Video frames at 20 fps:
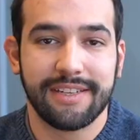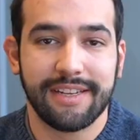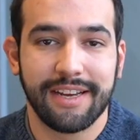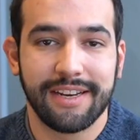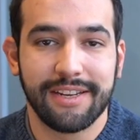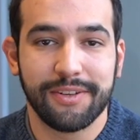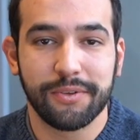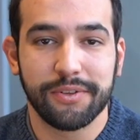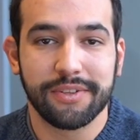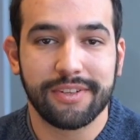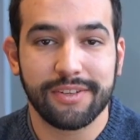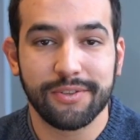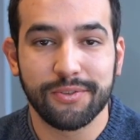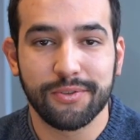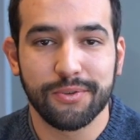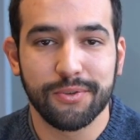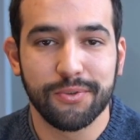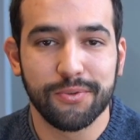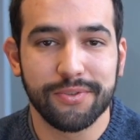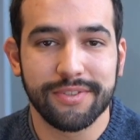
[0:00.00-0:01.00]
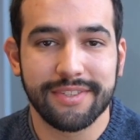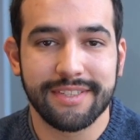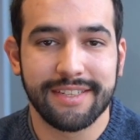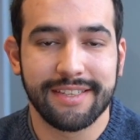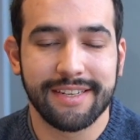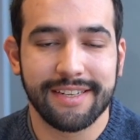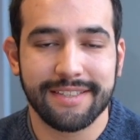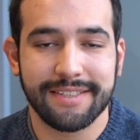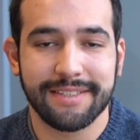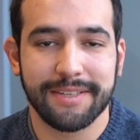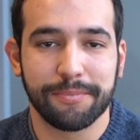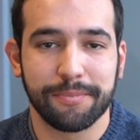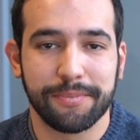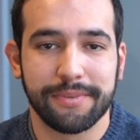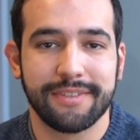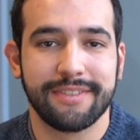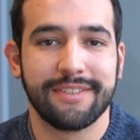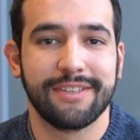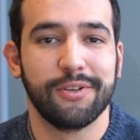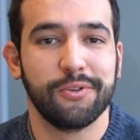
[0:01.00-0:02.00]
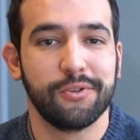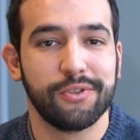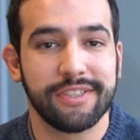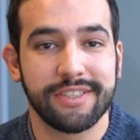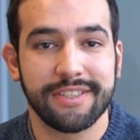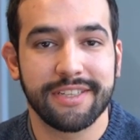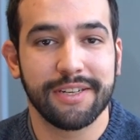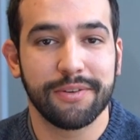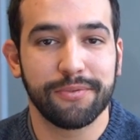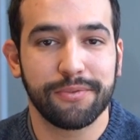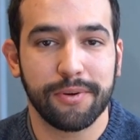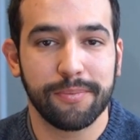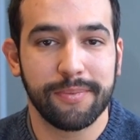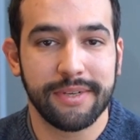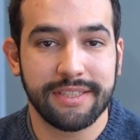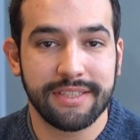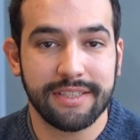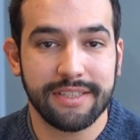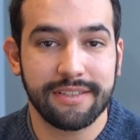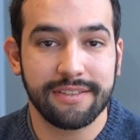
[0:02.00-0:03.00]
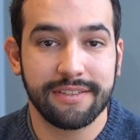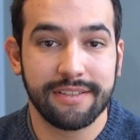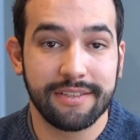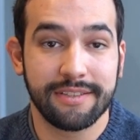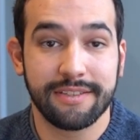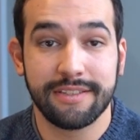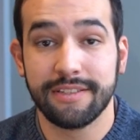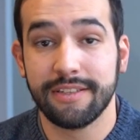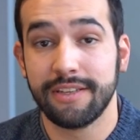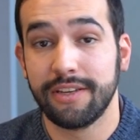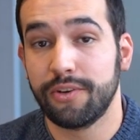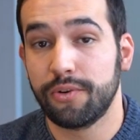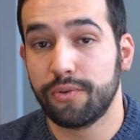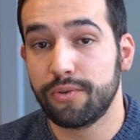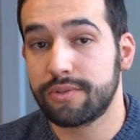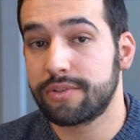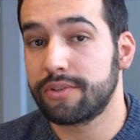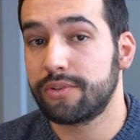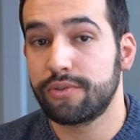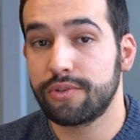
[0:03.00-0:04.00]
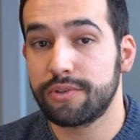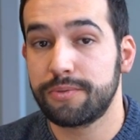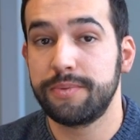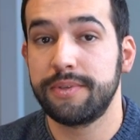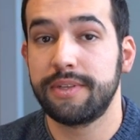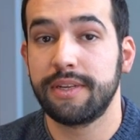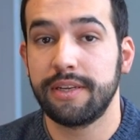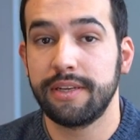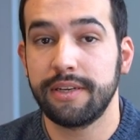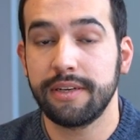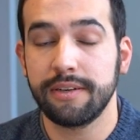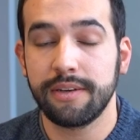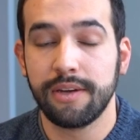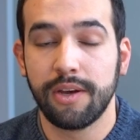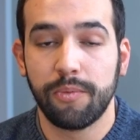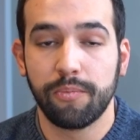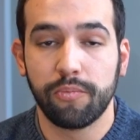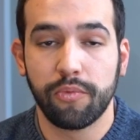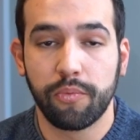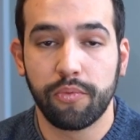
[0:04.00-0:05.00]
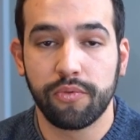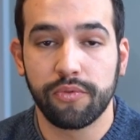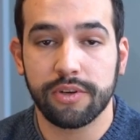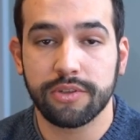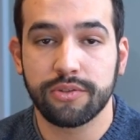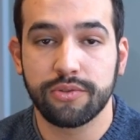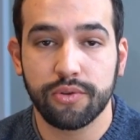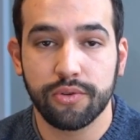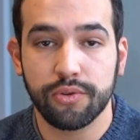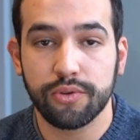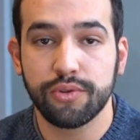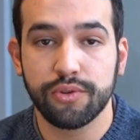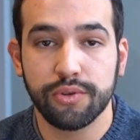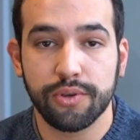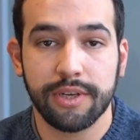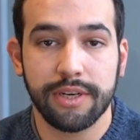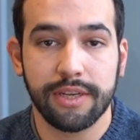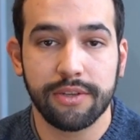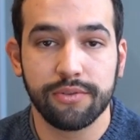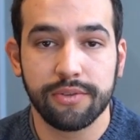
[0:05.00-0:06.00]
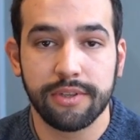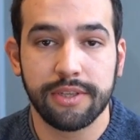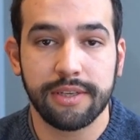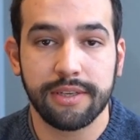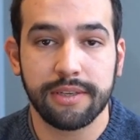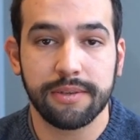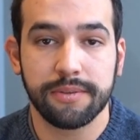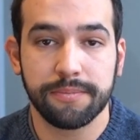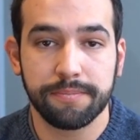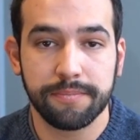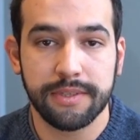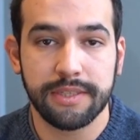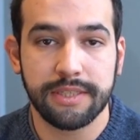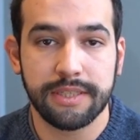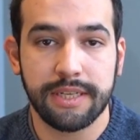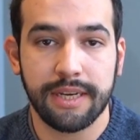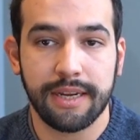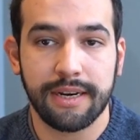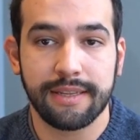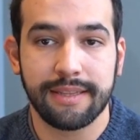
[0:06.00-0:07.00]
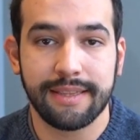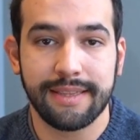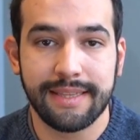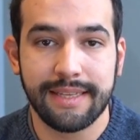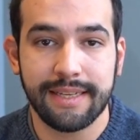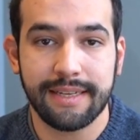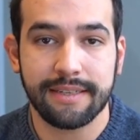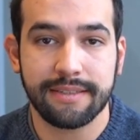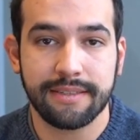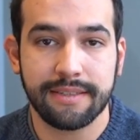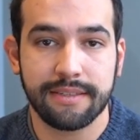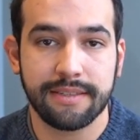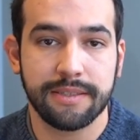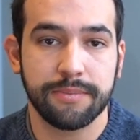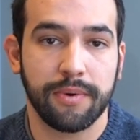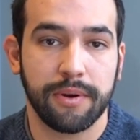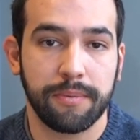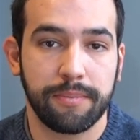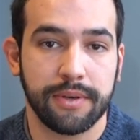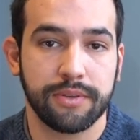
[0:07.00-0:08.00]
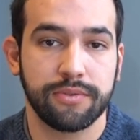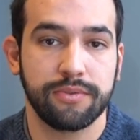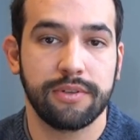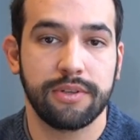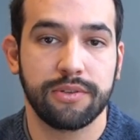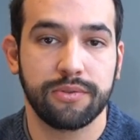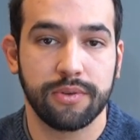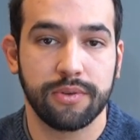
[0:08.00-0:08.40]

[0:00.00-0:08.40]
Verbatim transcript: Galéo en 30 secondes, c'est très simple. C'est un logiciel informatique destiné au centre hospitalier pour pouvoir structurer la donnée médicale dès la saisie par le personnel